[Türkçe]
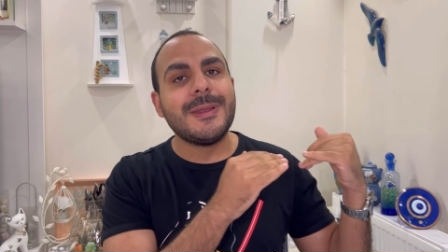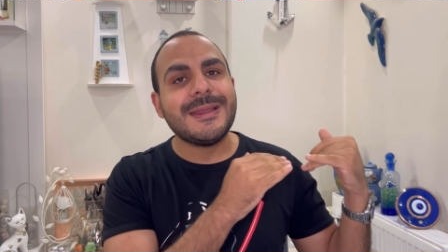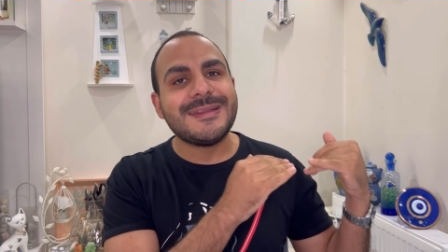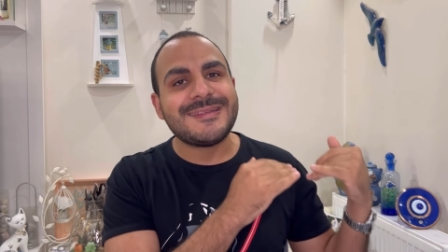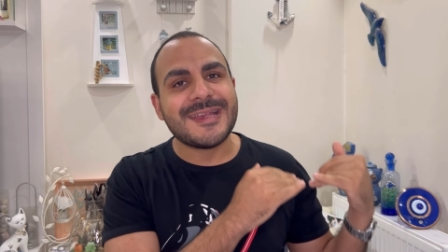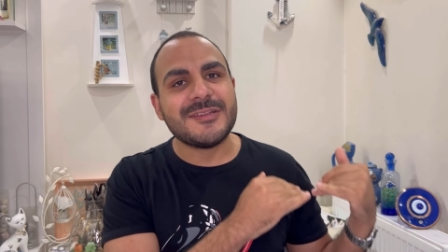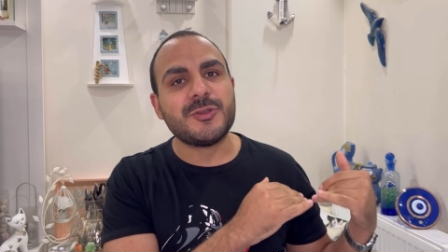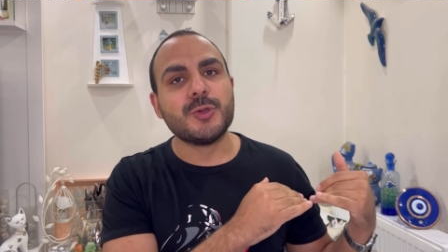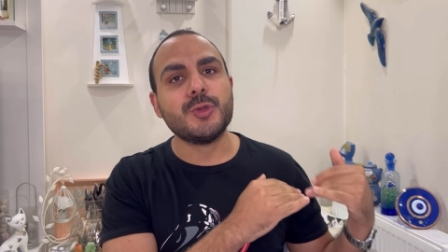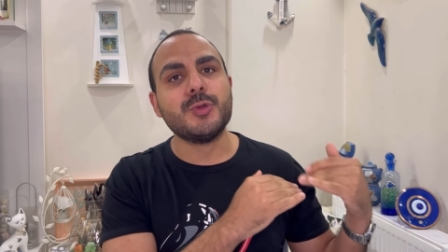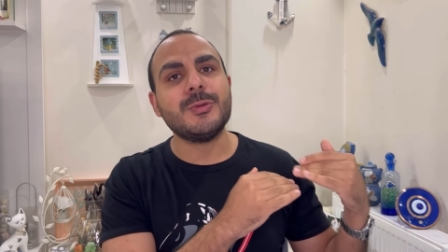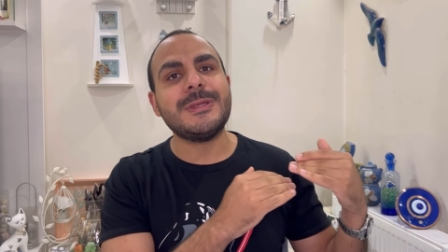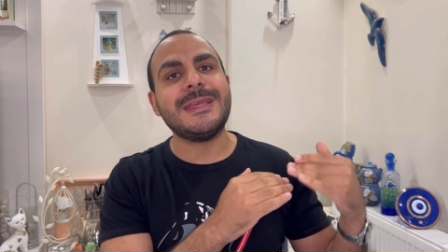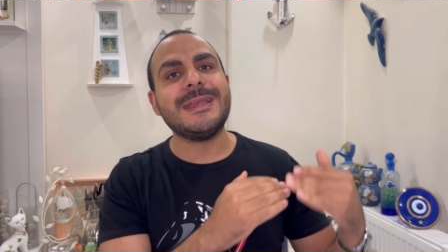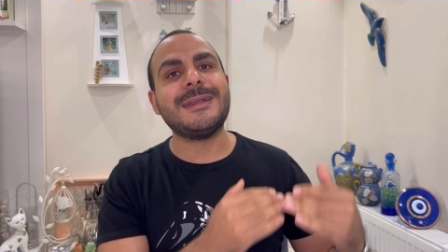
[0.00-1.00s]

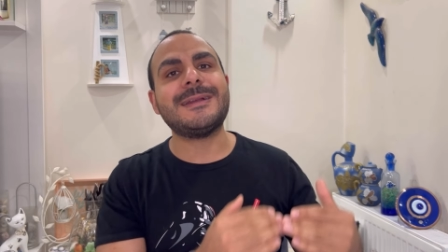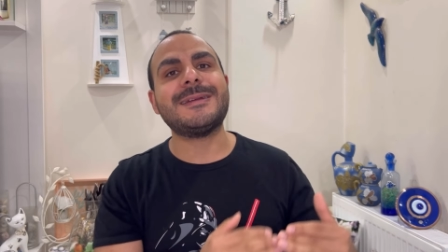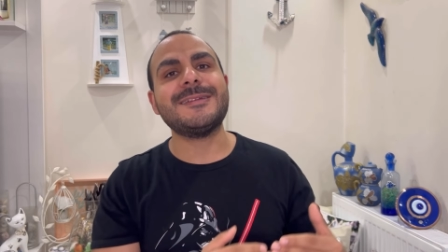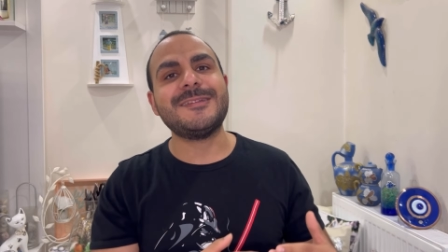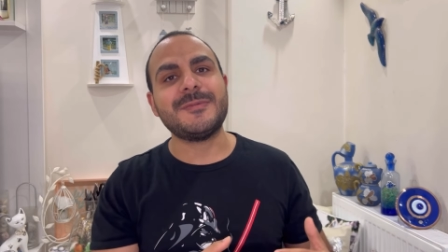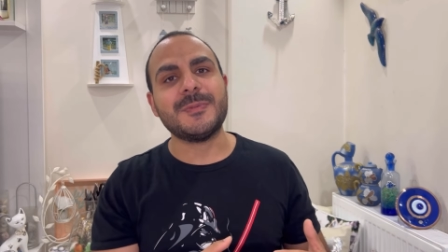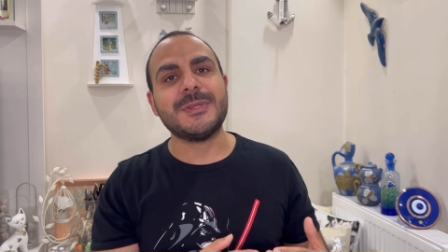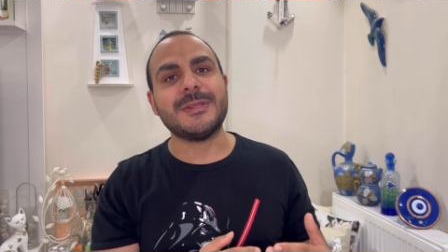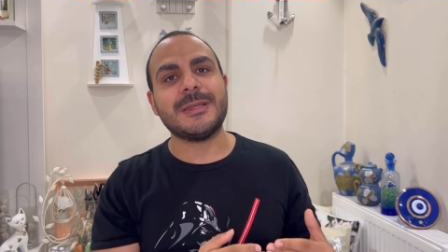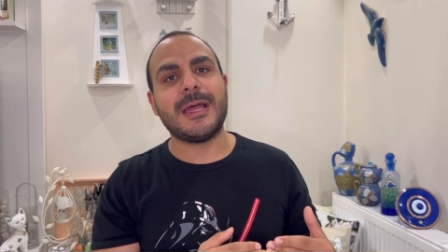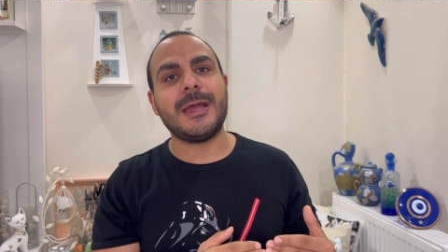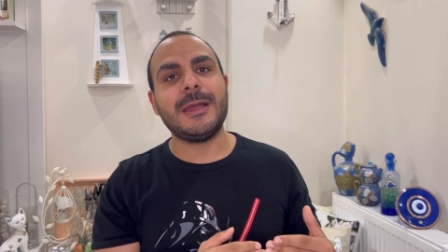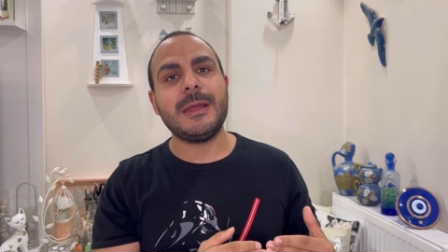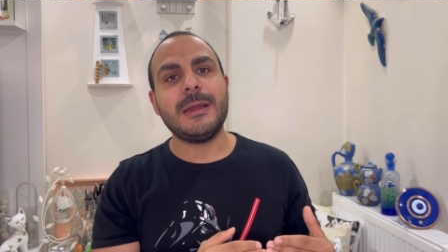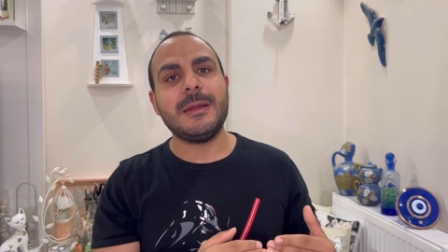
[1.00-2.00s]
sezonun ilk
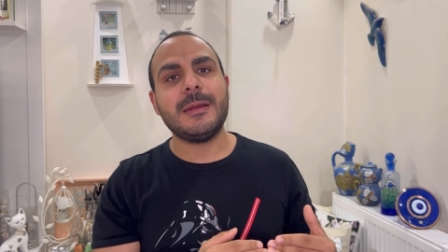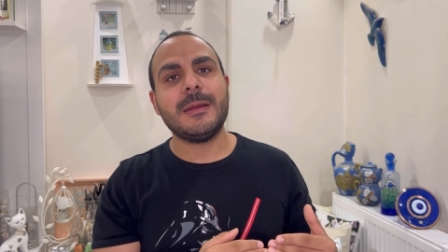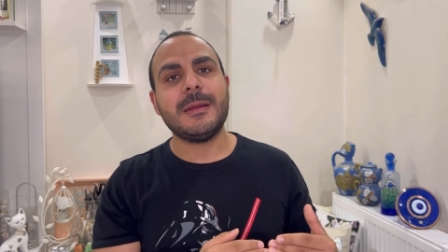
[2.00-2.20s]
kısmında